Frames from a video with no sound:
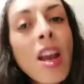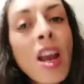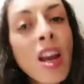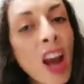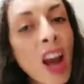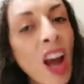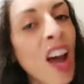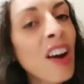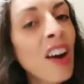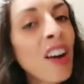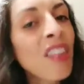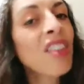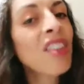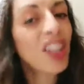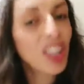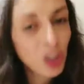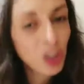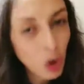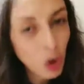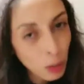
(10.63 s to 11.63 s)
لا لا قررت
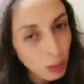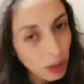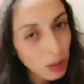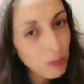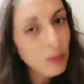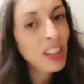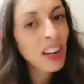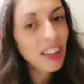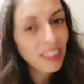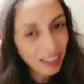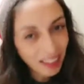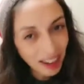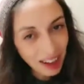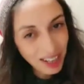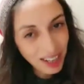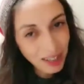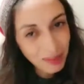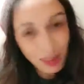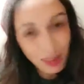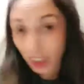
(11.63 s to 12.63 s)
نحييكم يا مسيره
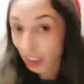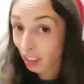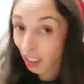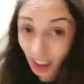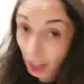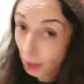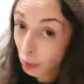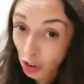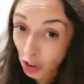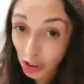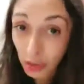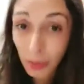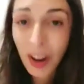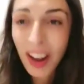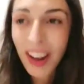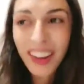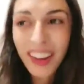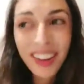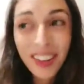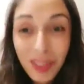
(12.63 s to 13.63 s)
الرحيم مسيره الرحيم واجبه
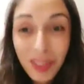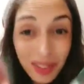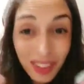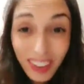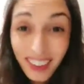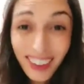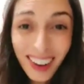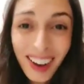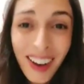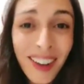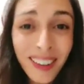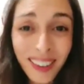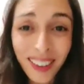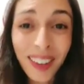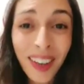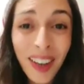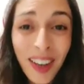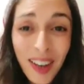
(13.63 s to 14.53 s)
عليا دوك صديقاتي